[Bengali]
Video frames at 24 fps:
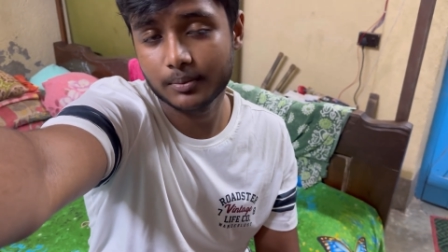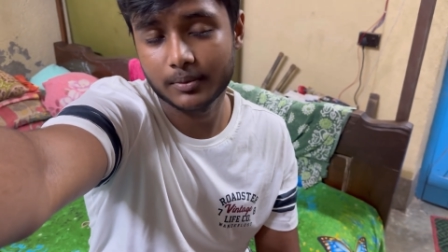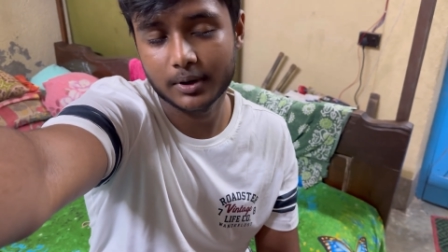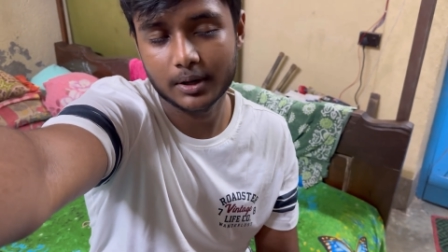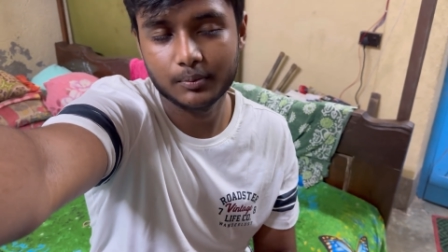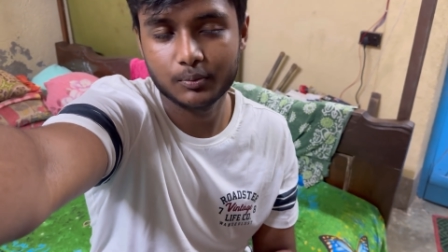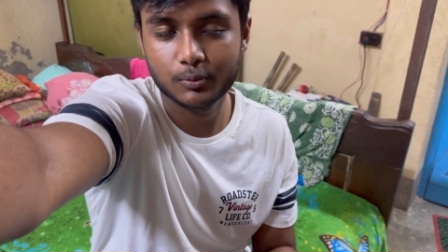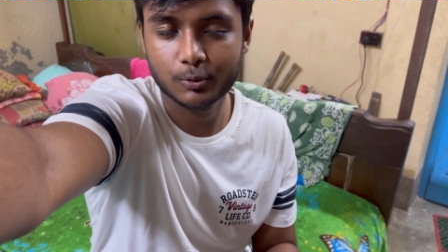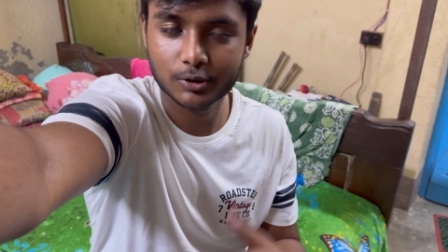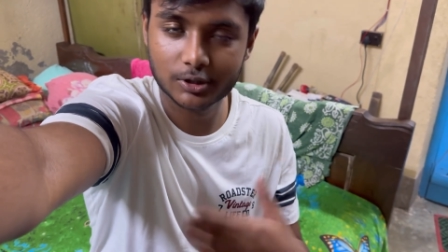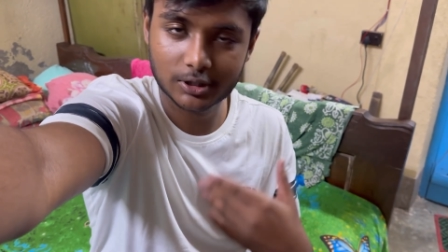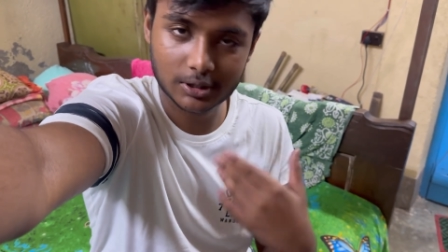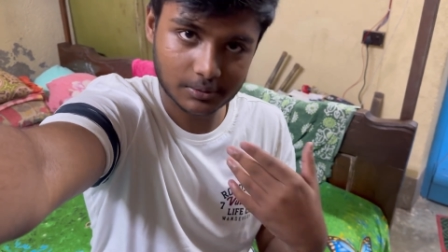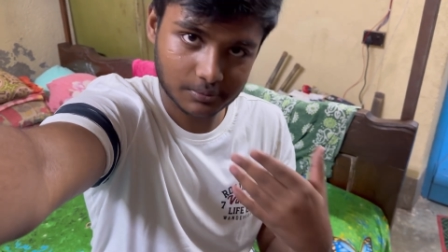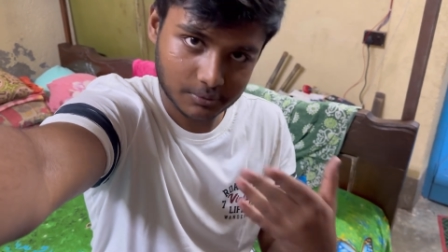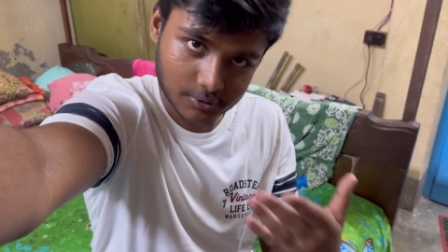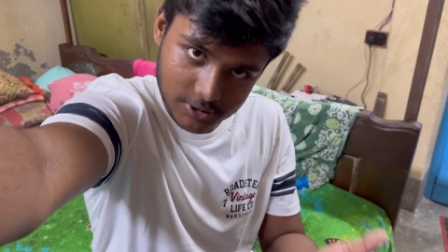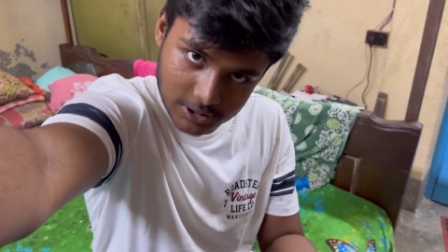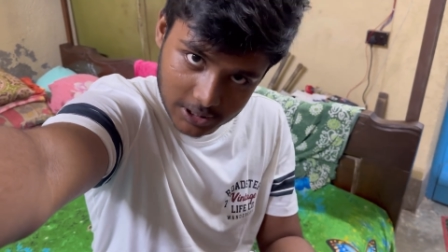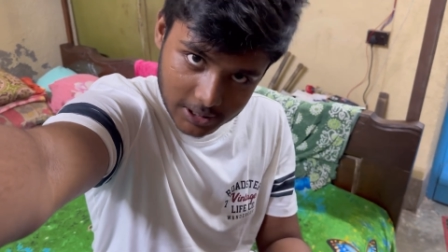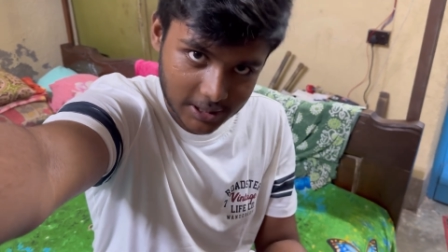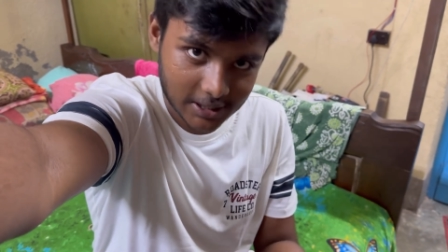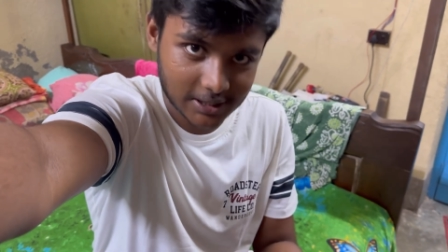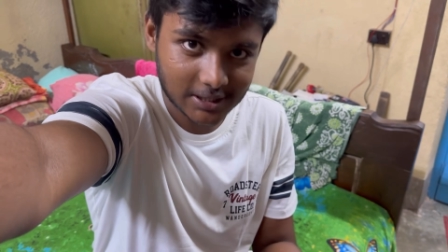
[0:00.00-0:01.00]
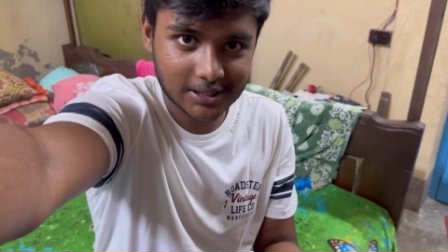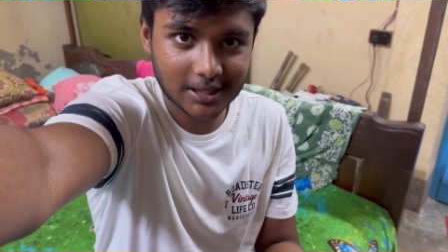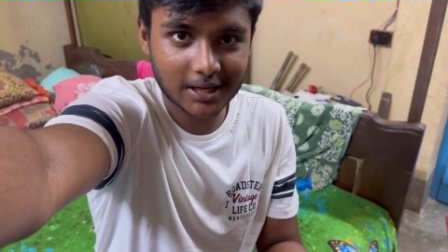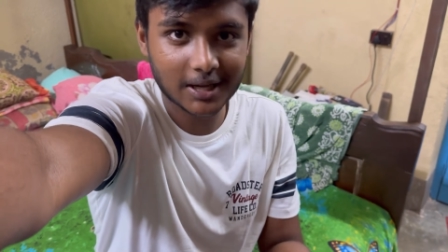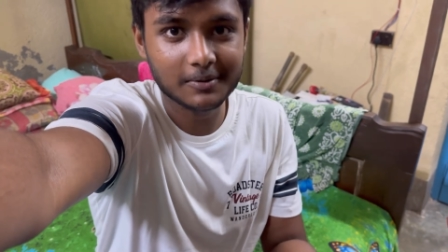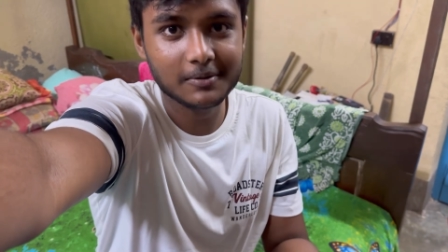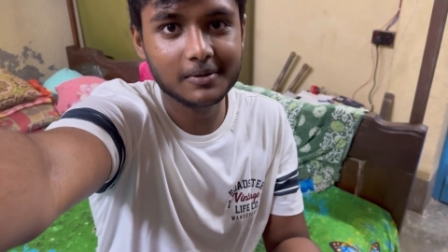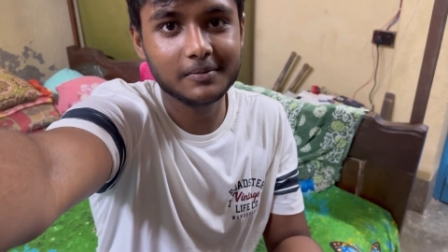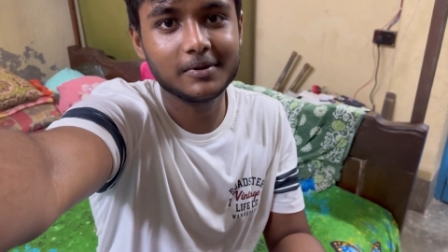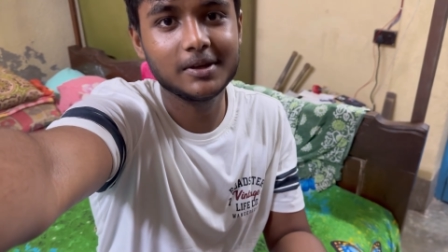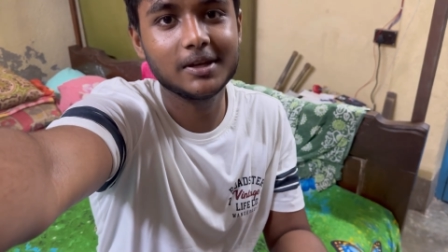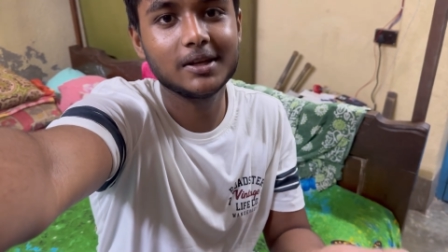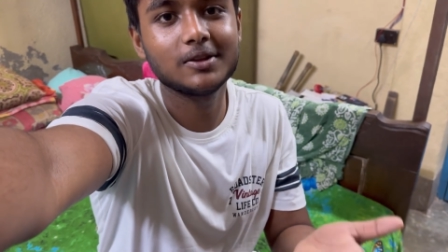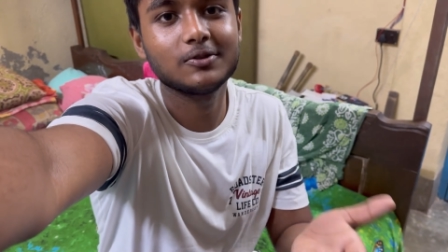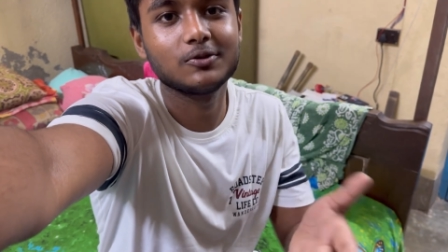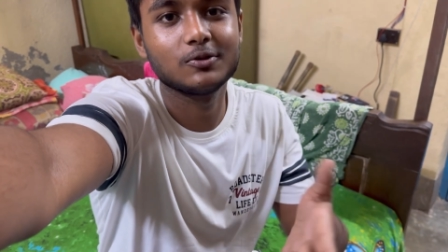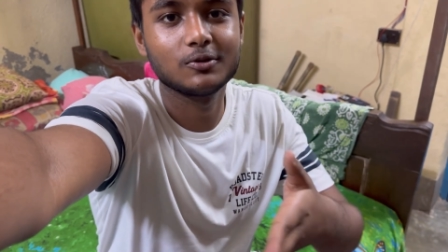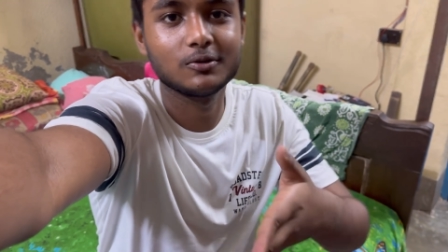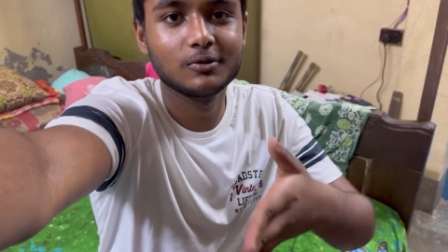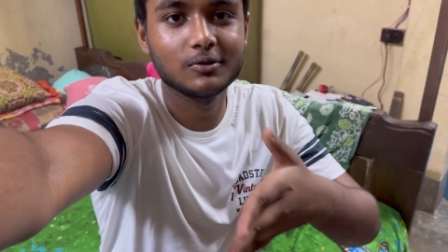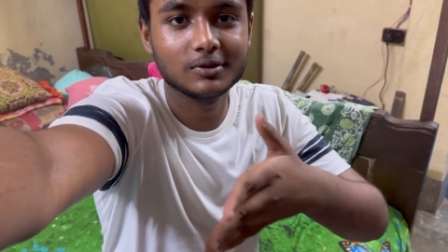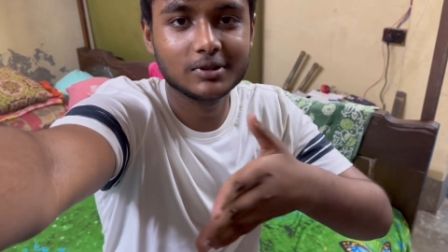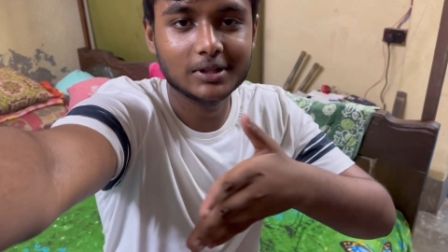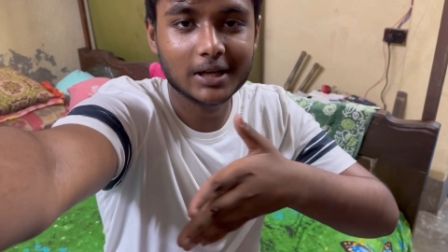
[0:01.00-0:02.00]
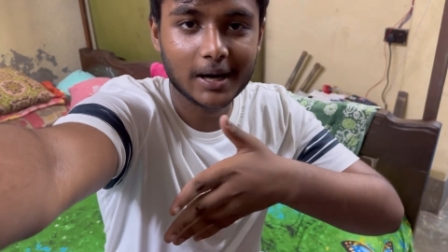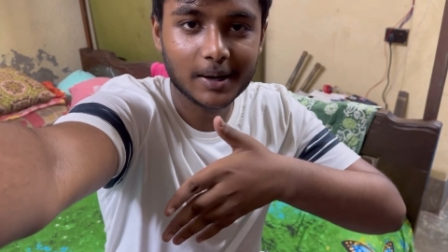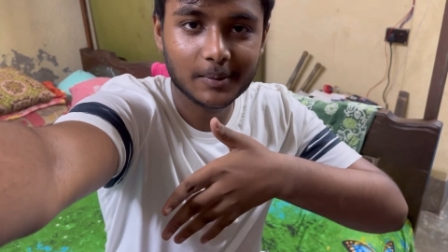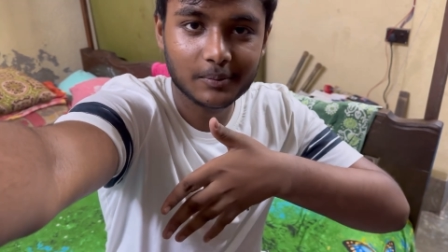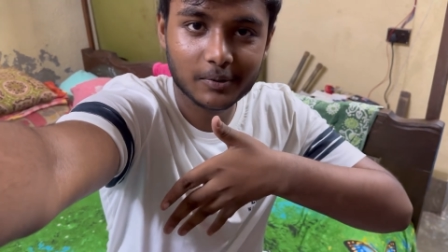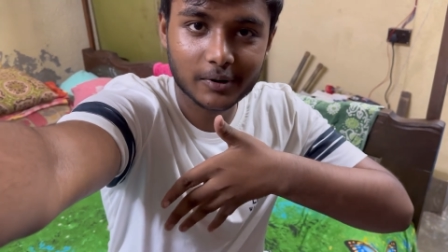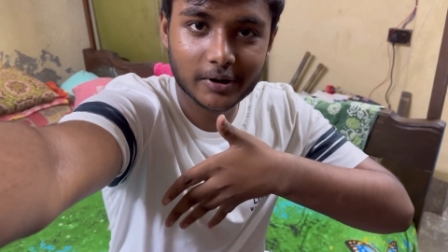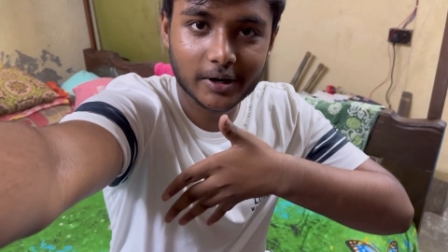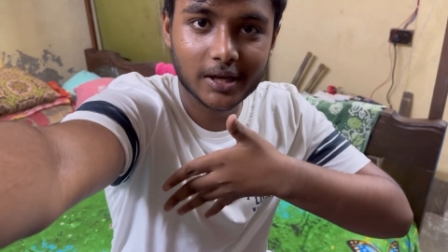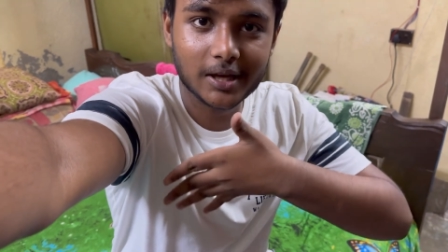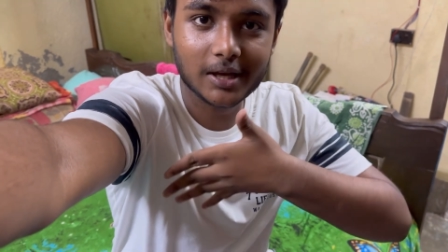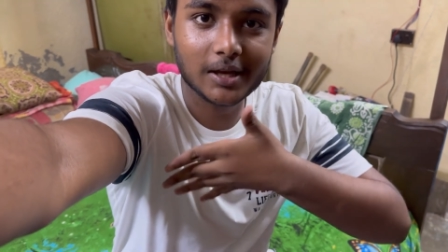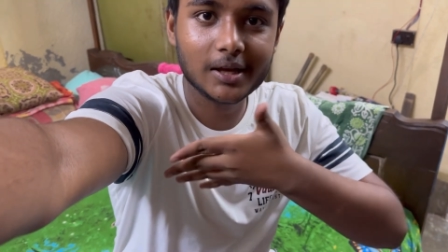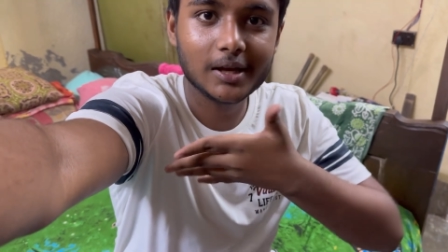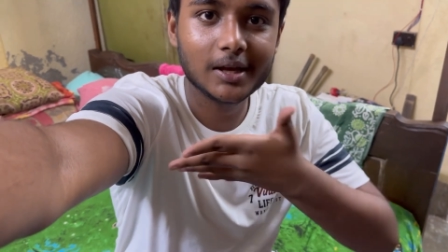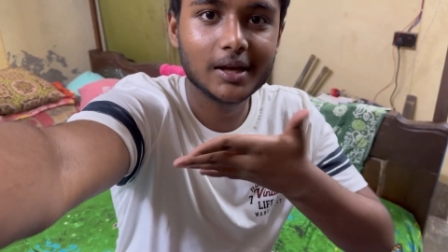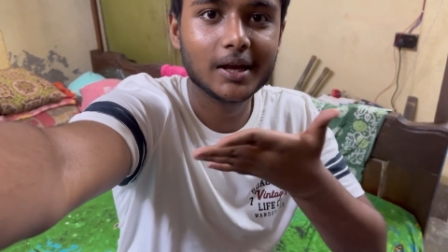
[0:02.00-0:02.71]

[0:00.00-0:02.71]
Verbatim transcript: মানে পড়তে বসে গেছিলাম আমি তো তারপরেই